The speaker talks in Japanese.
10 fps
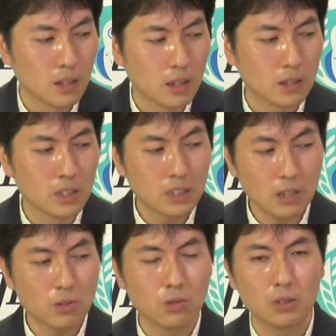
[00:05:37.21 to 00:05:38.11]
え
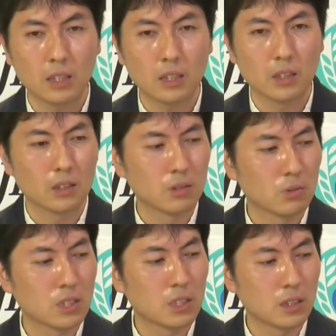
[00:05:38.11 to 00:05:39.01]
2017年
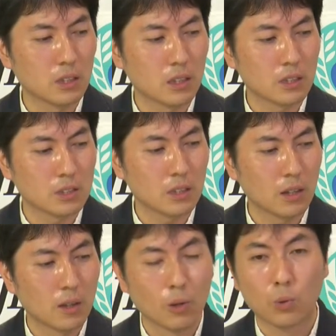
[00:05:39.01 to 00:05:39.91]
の時点ではですね、
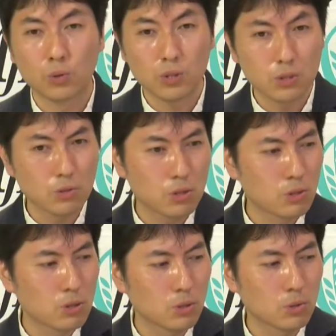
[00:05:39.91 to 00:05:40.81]
今年の出
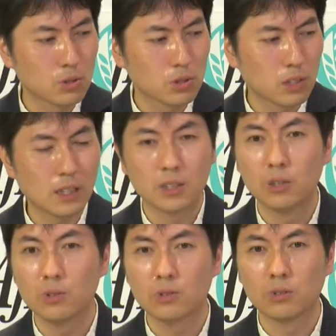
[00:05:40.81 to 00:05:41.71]
生数が
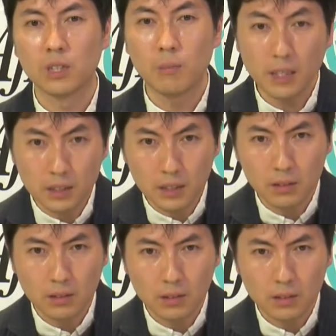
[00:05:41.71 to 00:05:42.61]
92万人